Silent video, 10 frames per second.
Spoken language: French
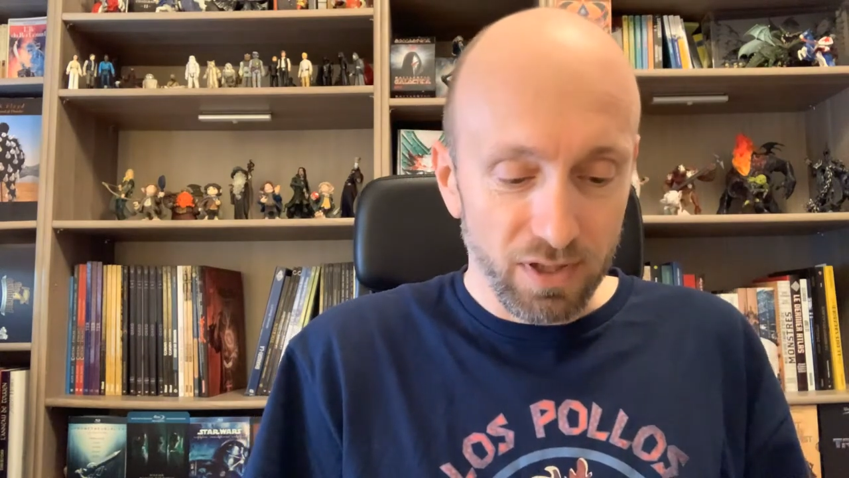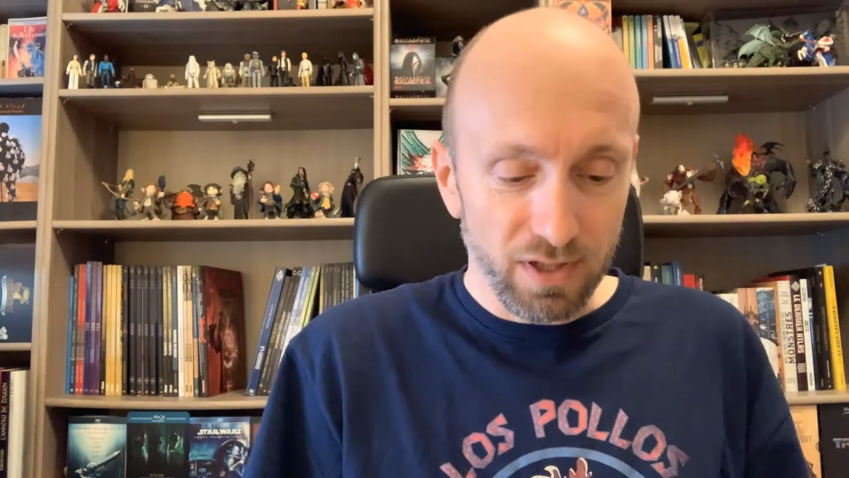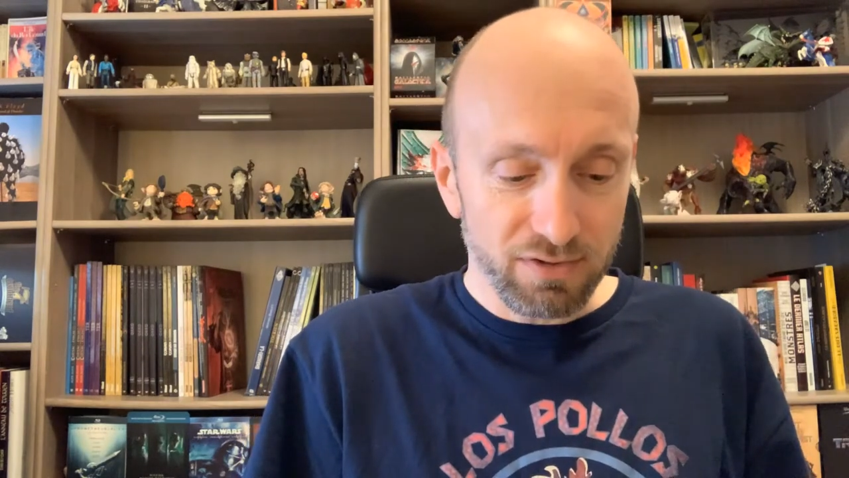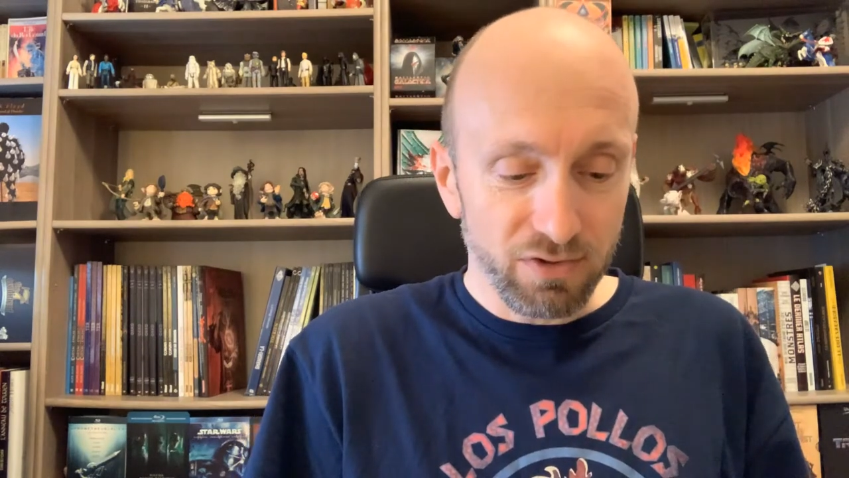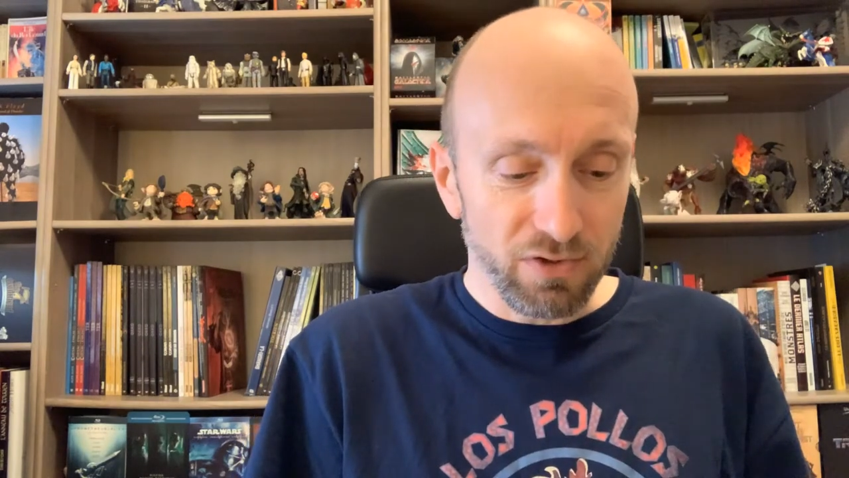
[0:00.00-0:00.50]

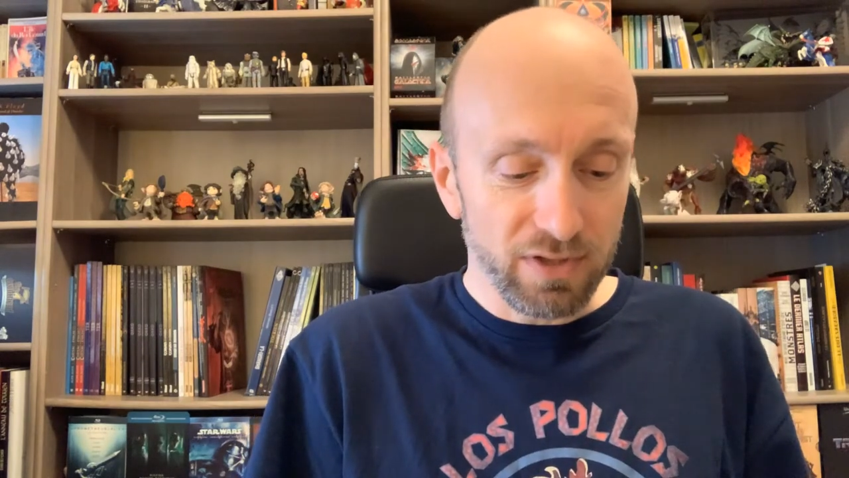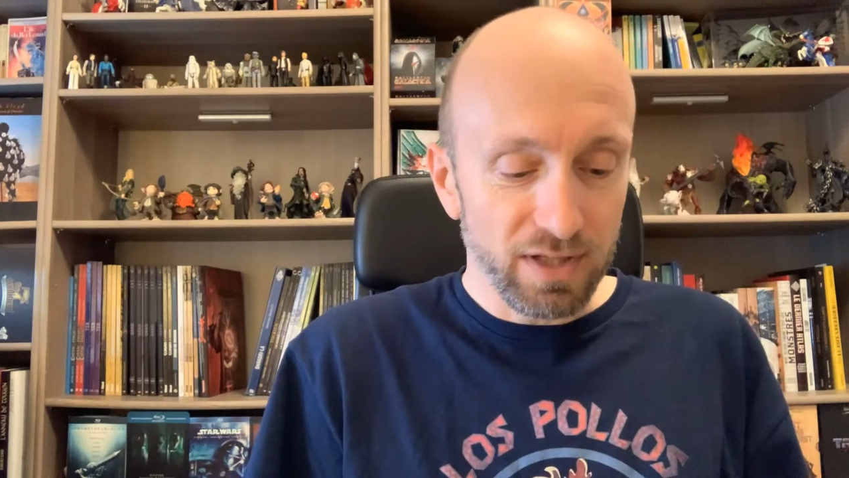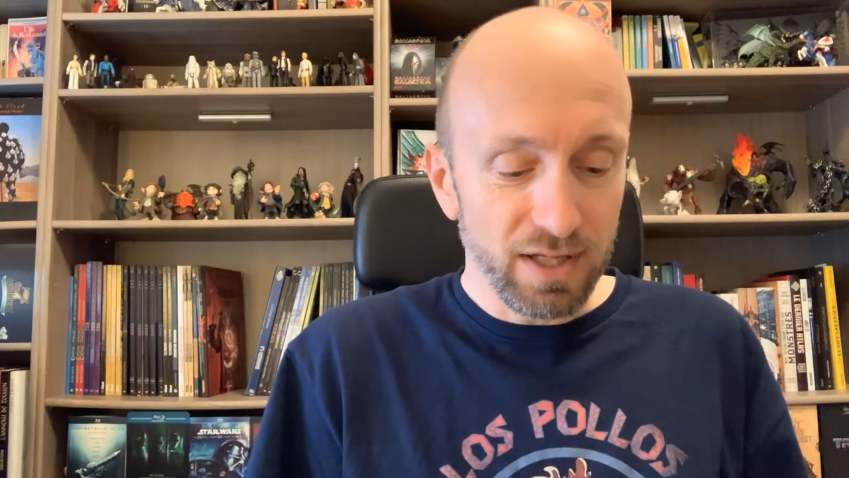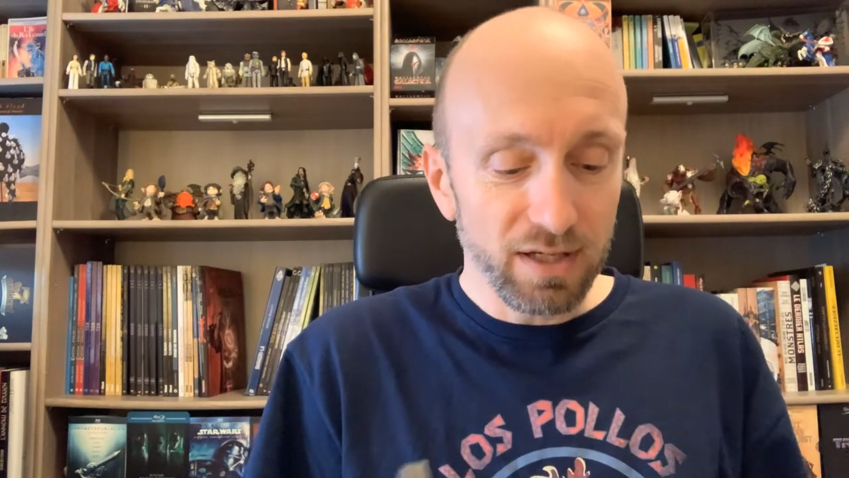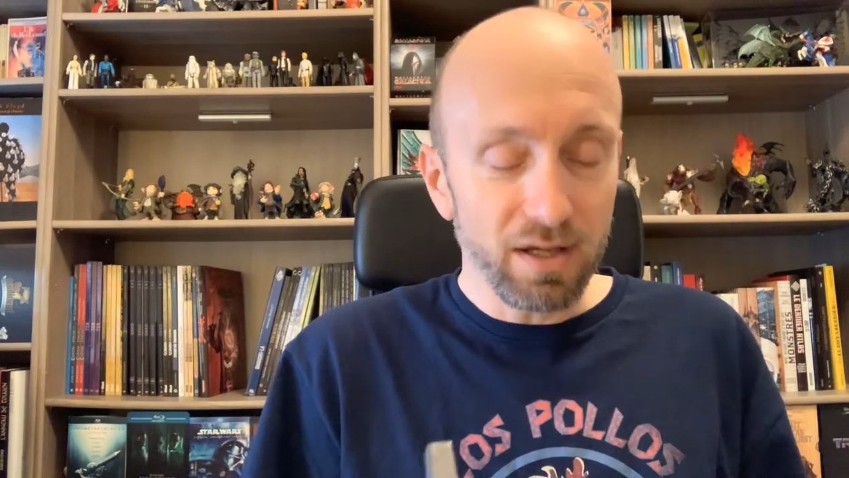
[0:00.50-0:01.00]

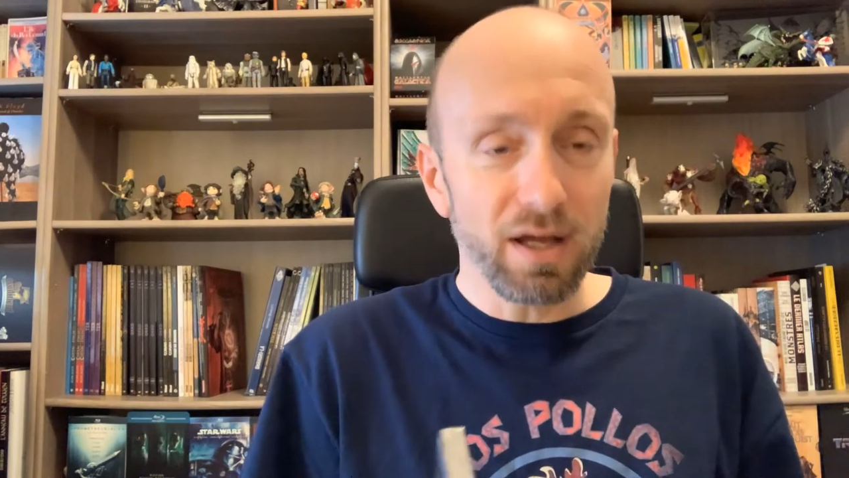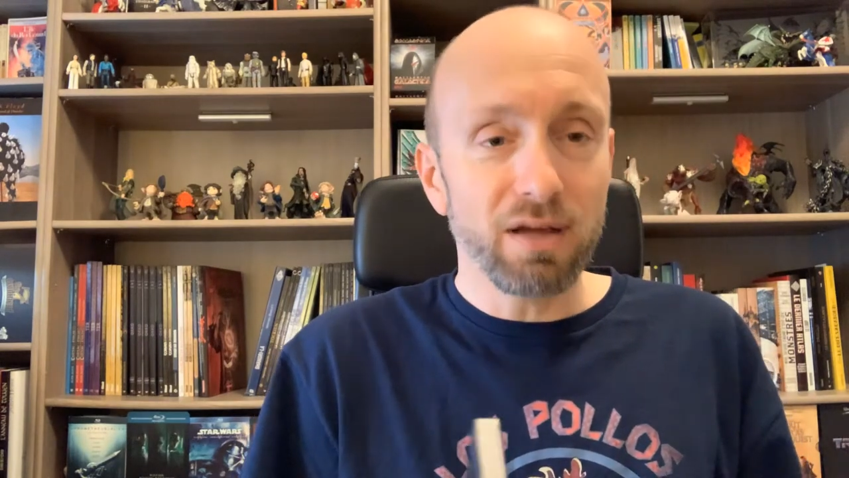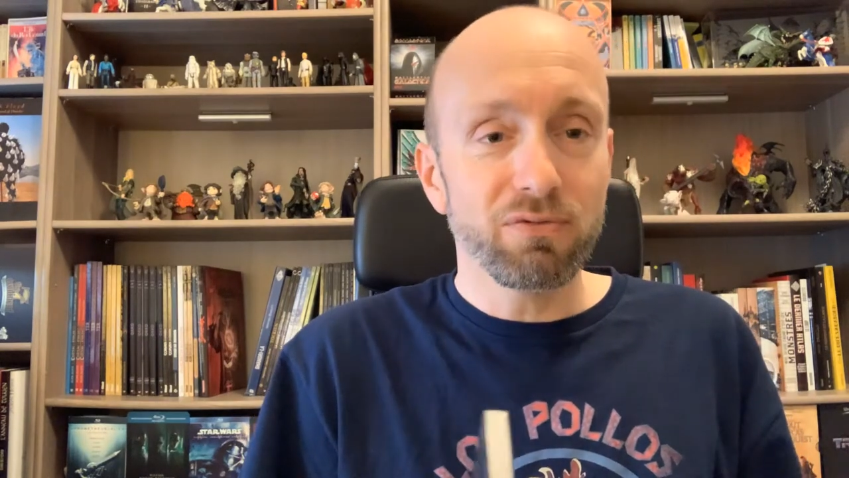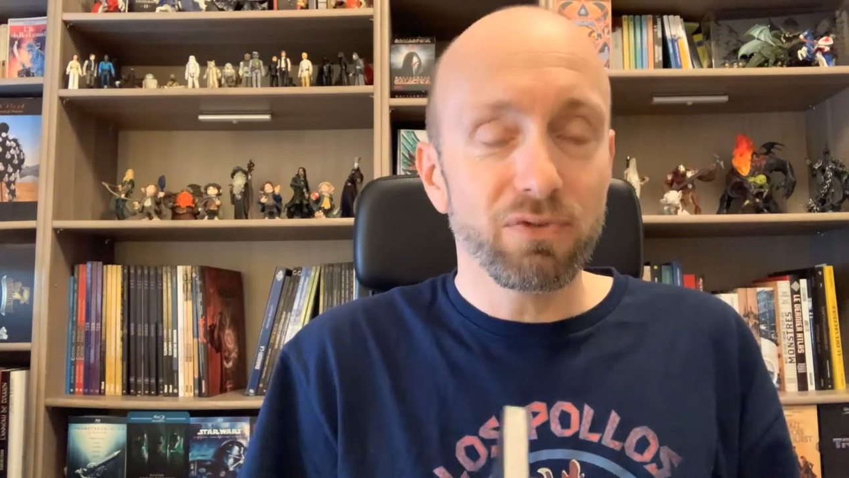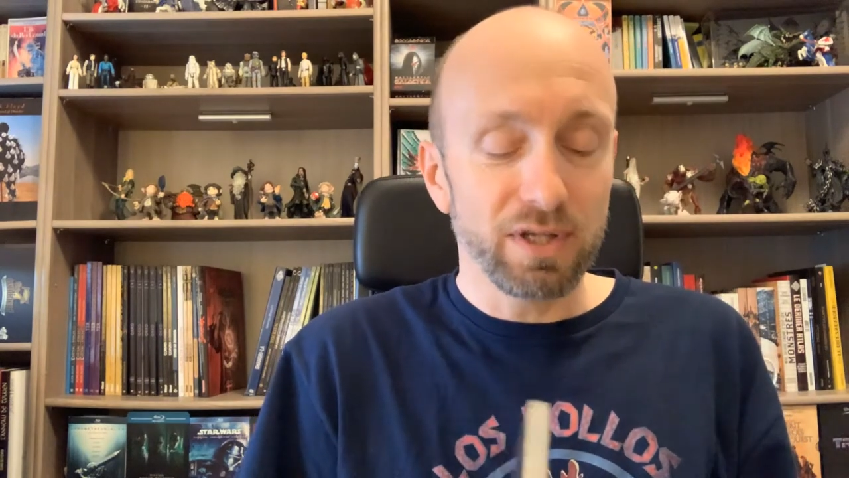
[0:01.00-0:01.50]
extraordinaire, a fait